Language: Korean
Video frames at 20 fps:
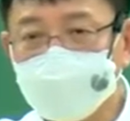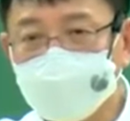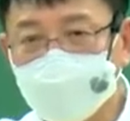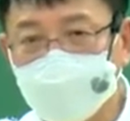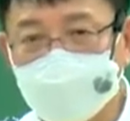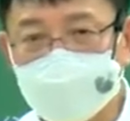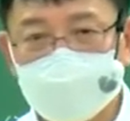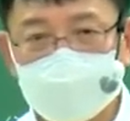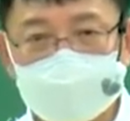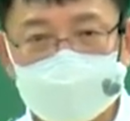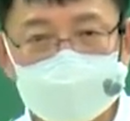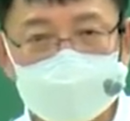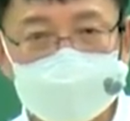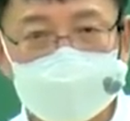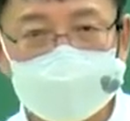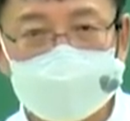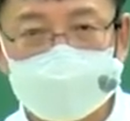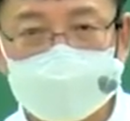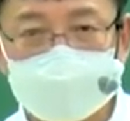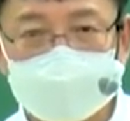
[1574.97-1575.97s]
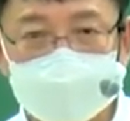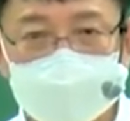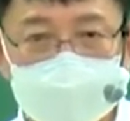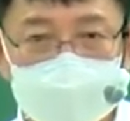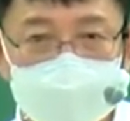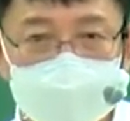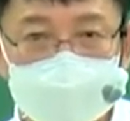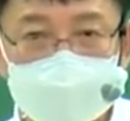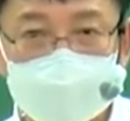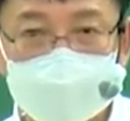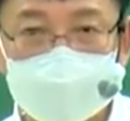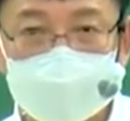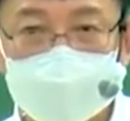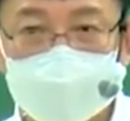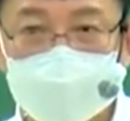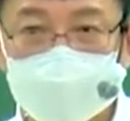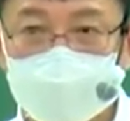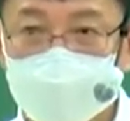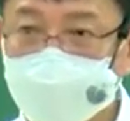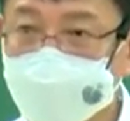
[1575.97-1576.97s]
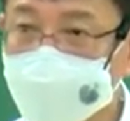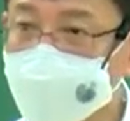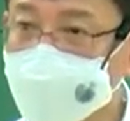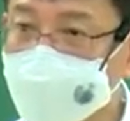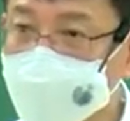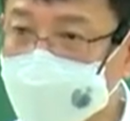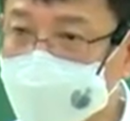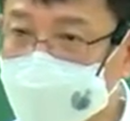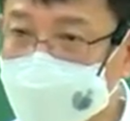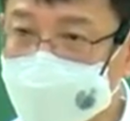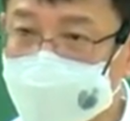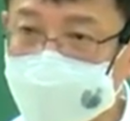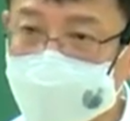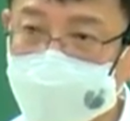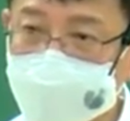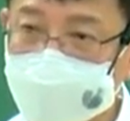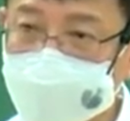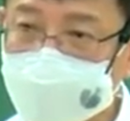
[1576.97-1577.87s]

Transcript: 홀라당 타게 되면 못 넘겨봤죠.